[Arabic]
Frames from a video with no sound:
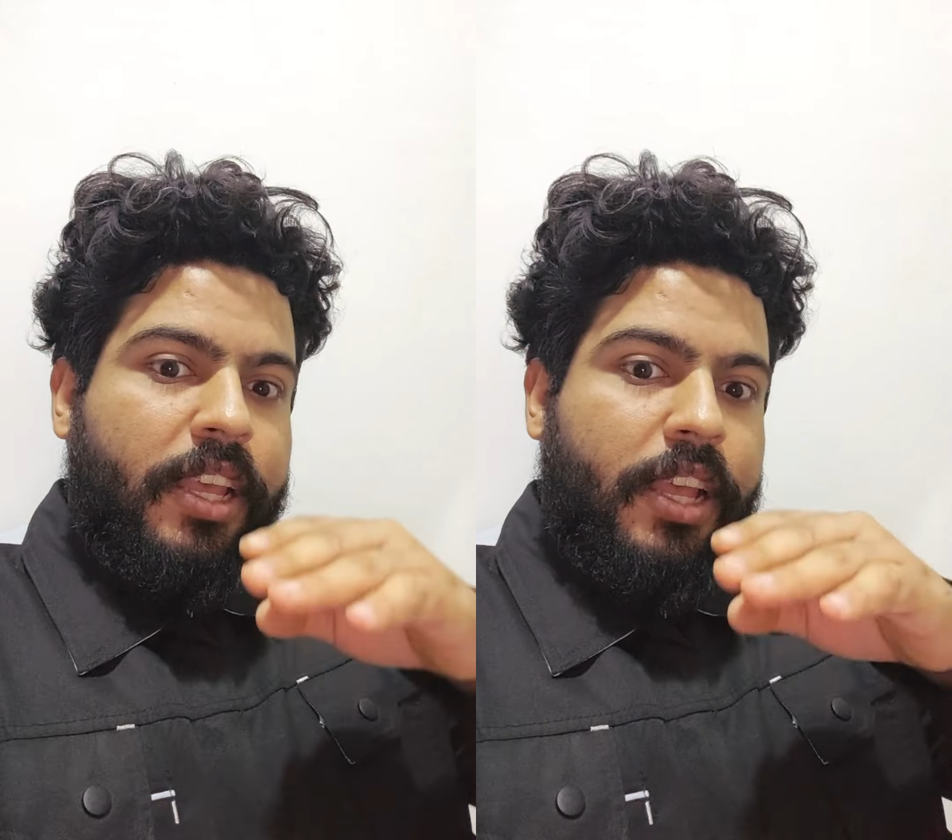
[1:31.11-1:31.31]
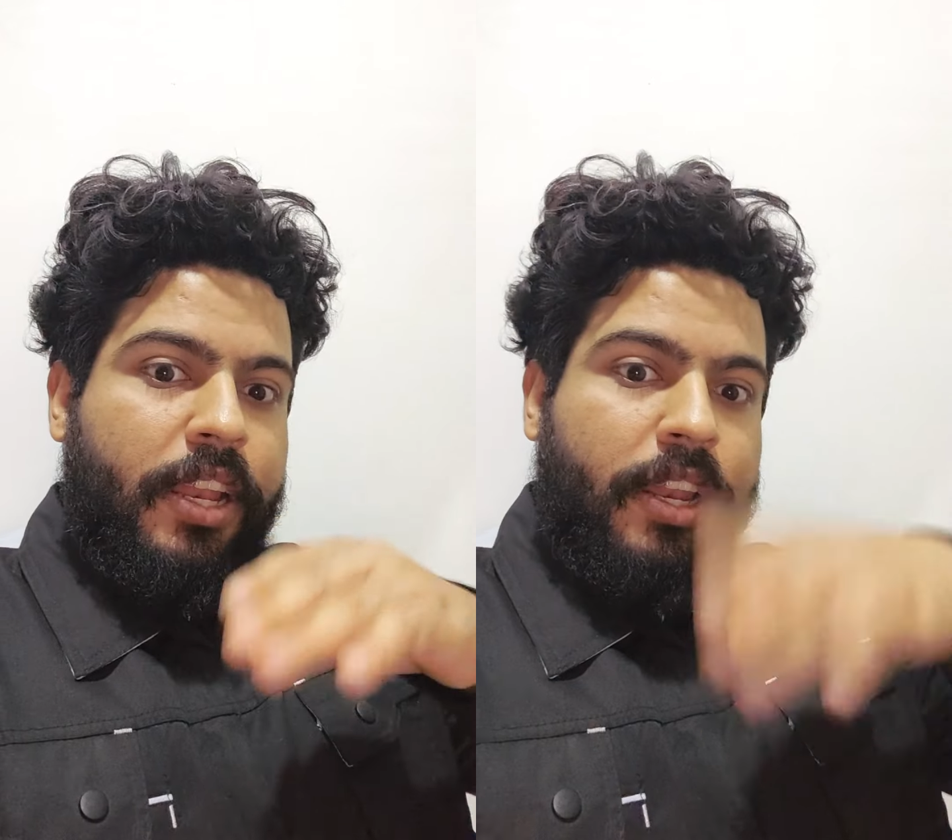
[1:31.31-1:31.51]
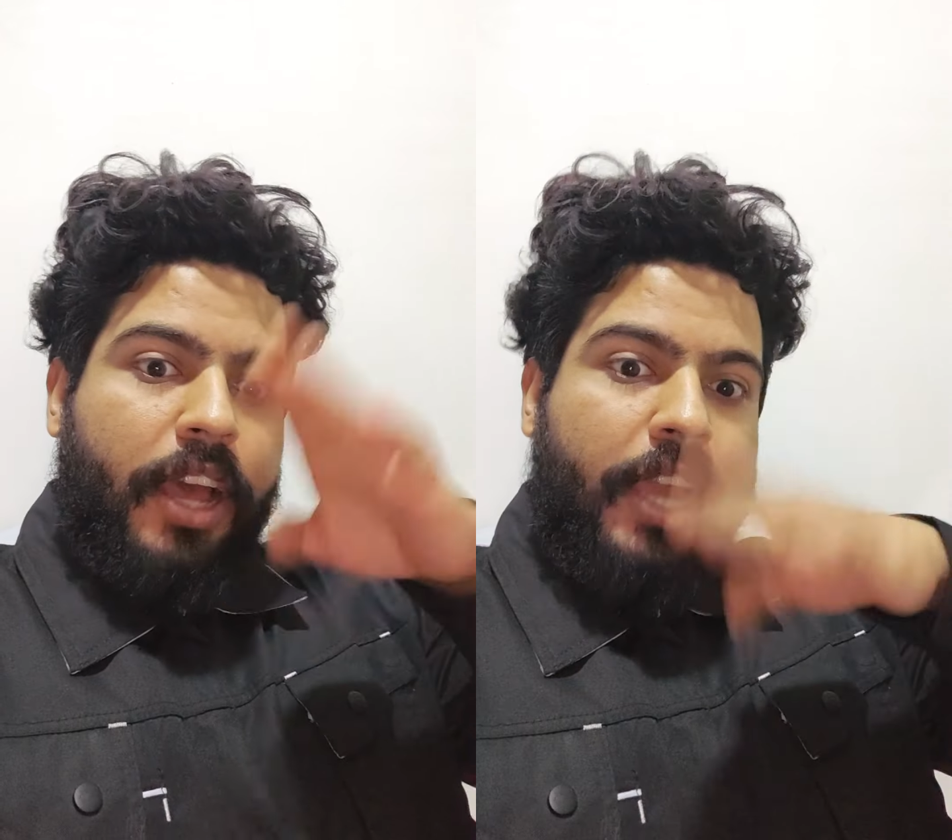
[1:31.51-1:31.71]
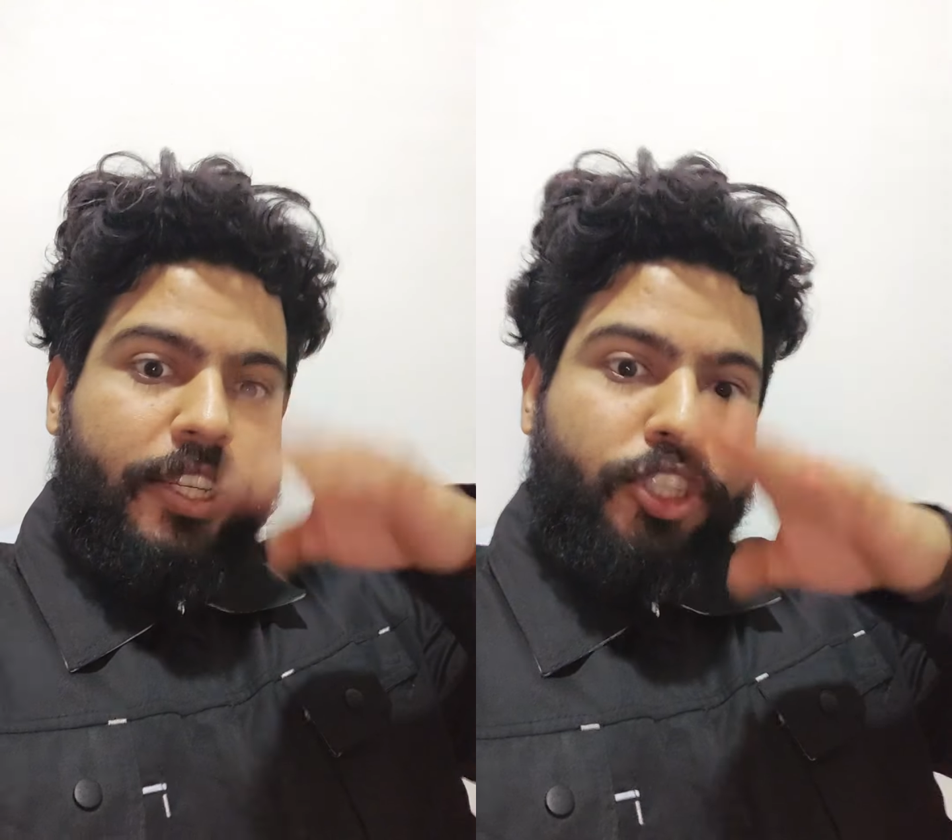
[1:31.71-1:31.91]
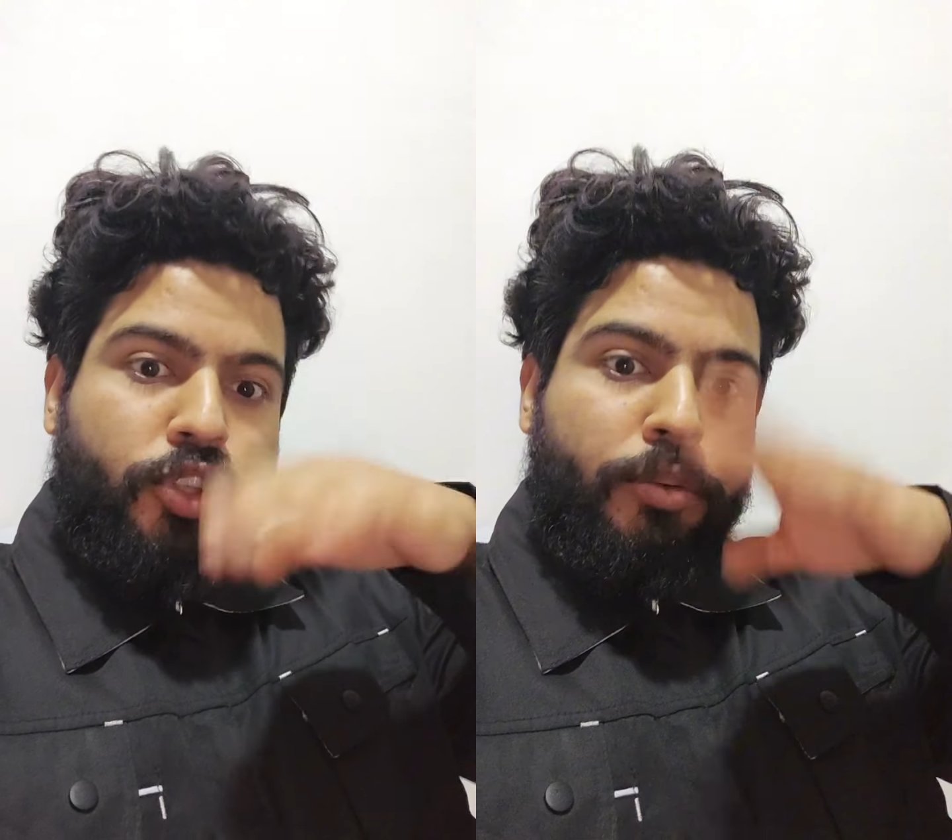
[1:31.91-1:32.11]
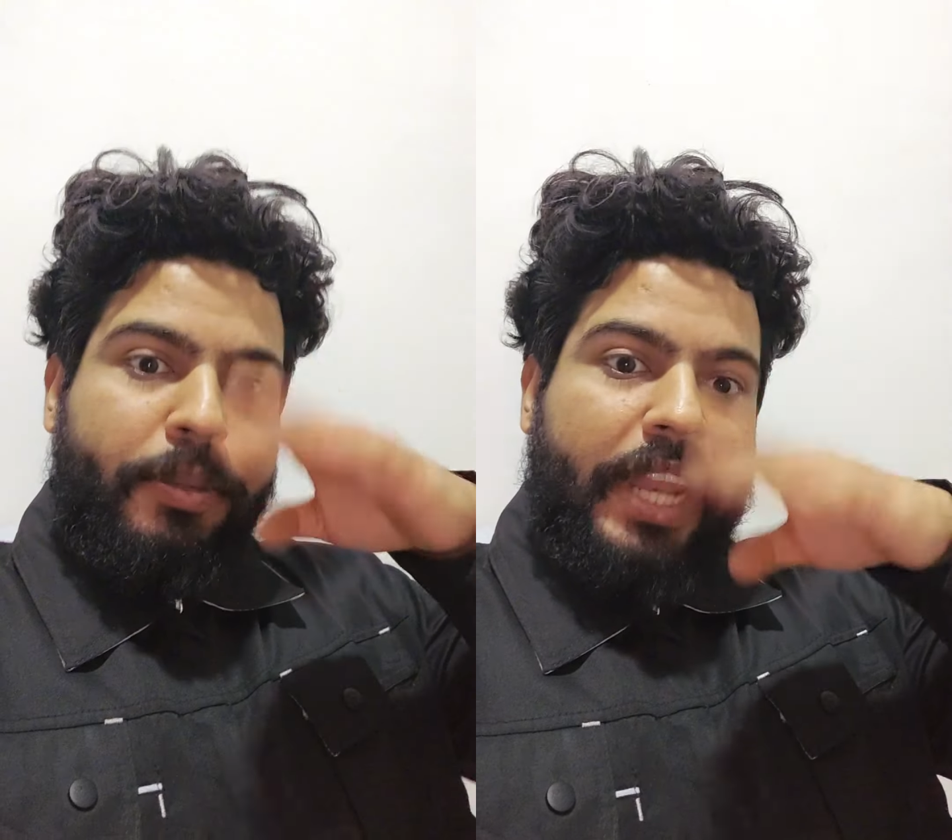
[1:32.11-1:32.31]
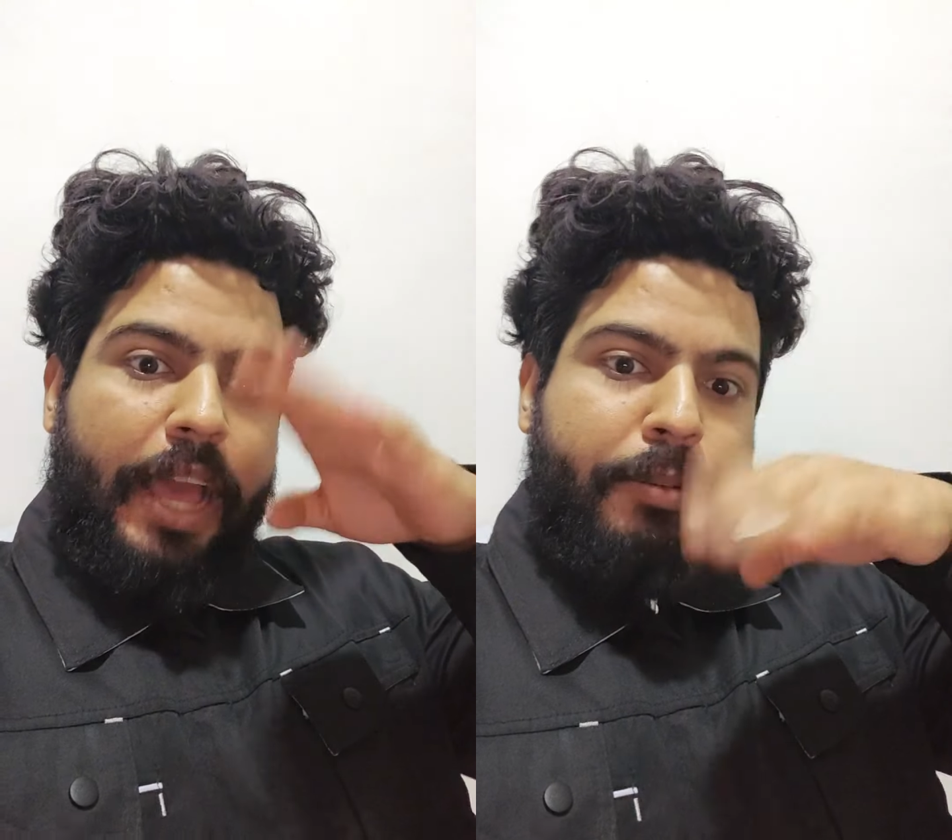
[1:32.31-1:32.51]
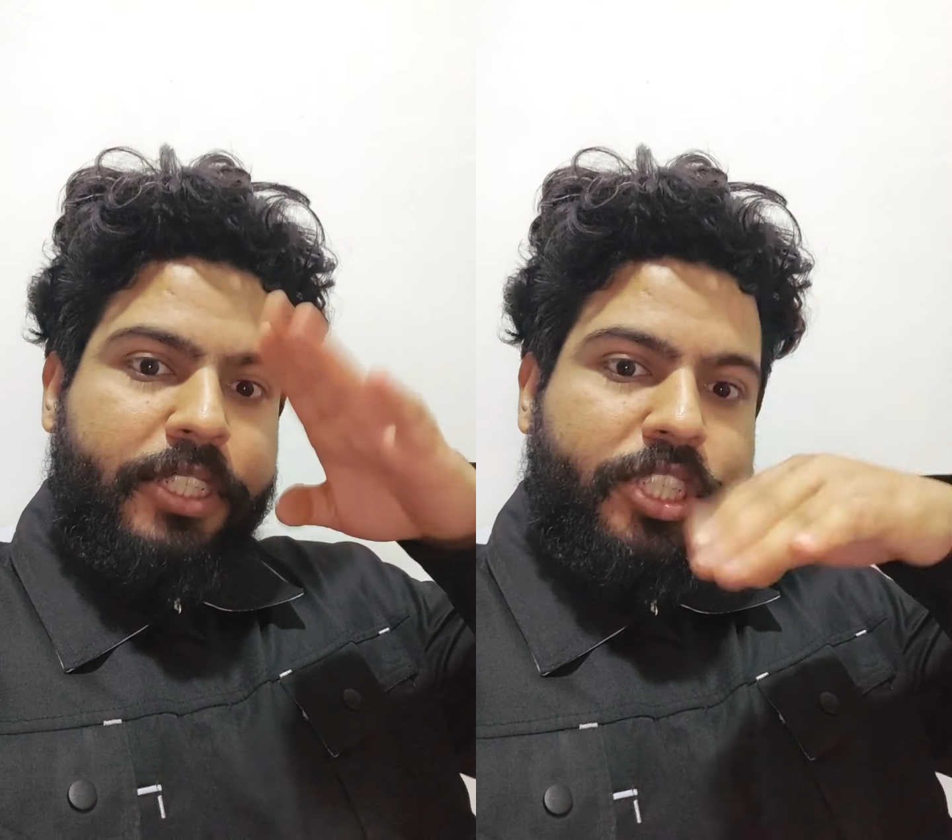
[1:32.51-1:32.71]
القايش يقوم
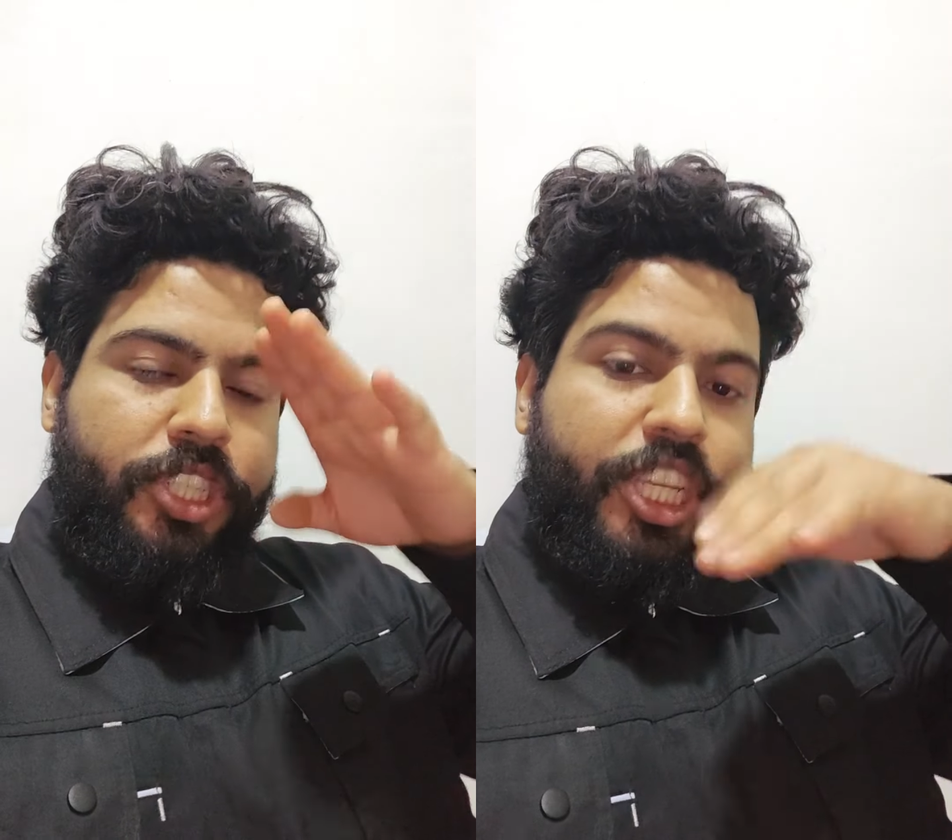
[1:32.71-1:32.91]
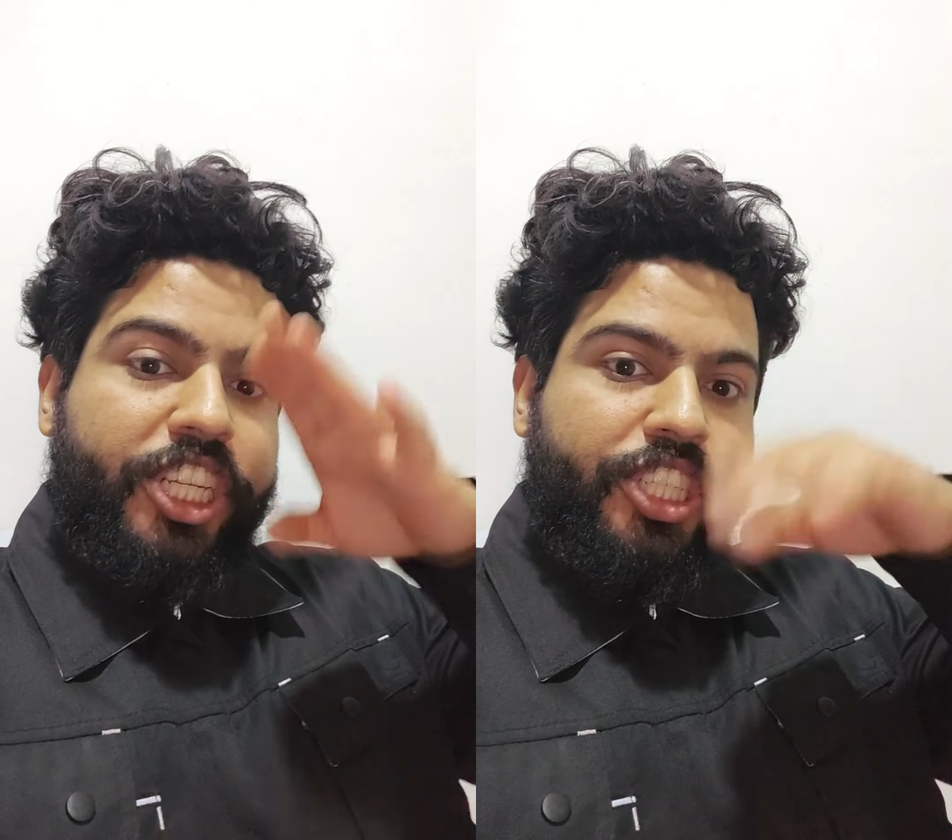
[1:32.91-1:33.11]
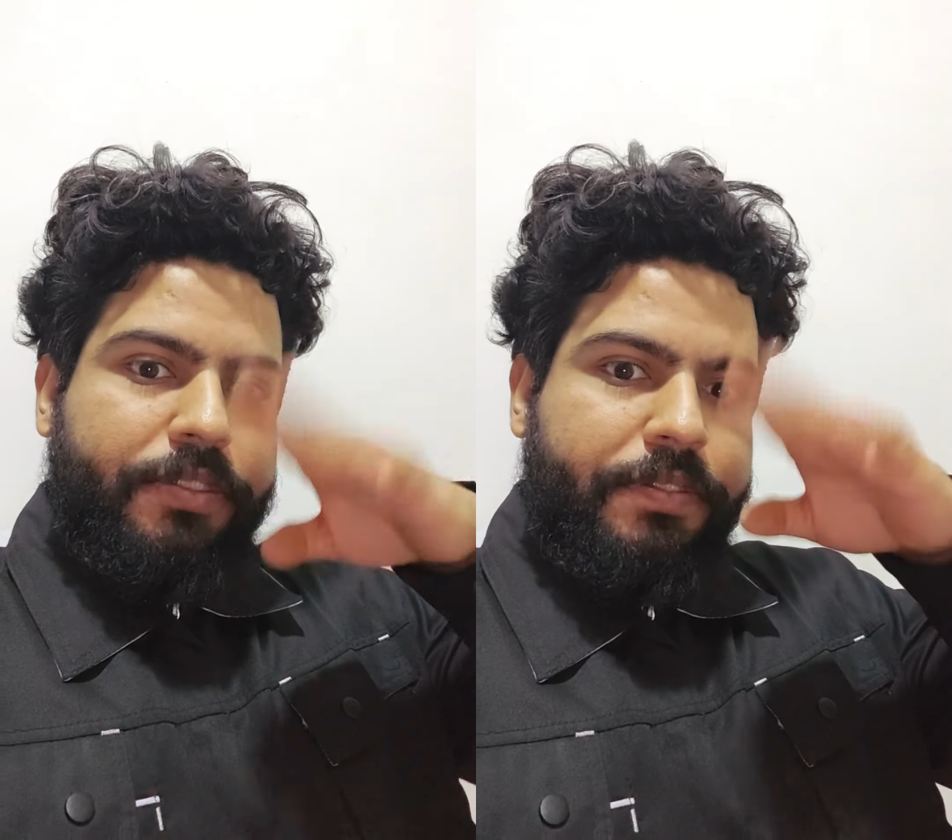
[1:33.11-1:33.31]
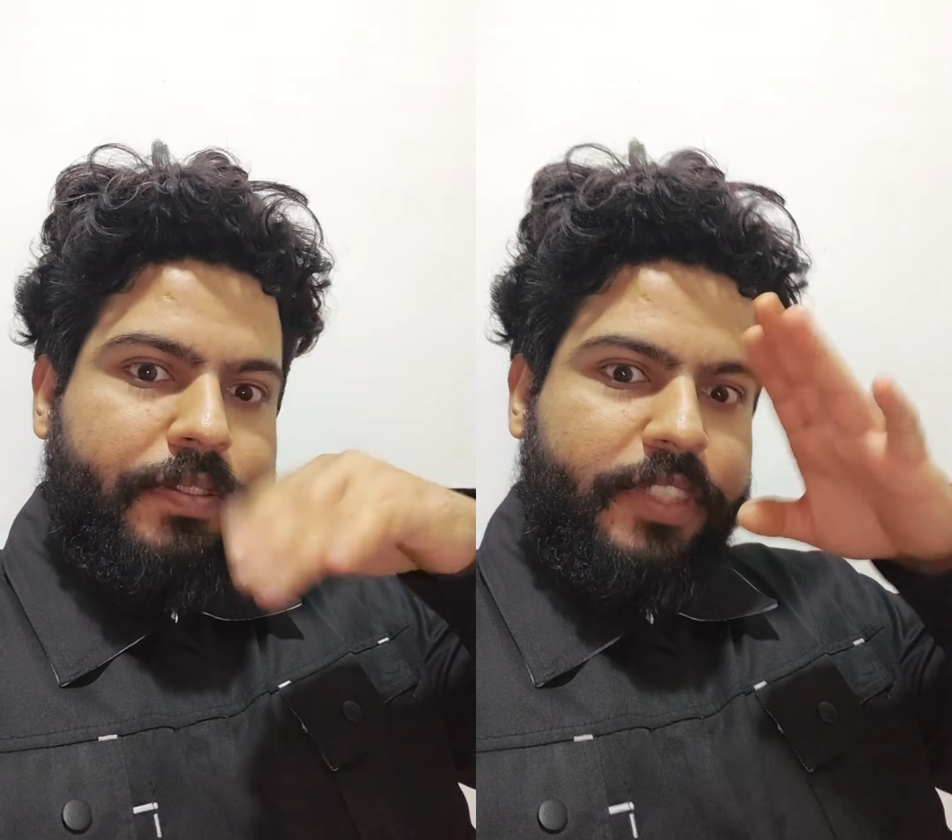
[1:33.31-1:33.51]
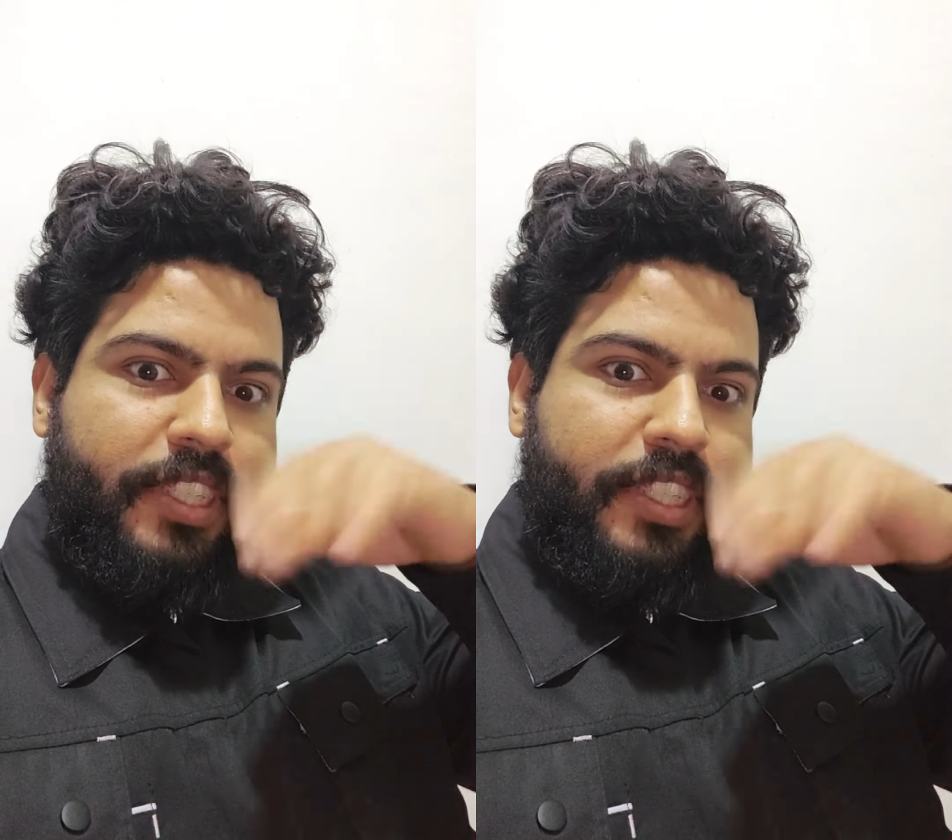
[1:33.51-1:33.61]
يلعب هيك يرجف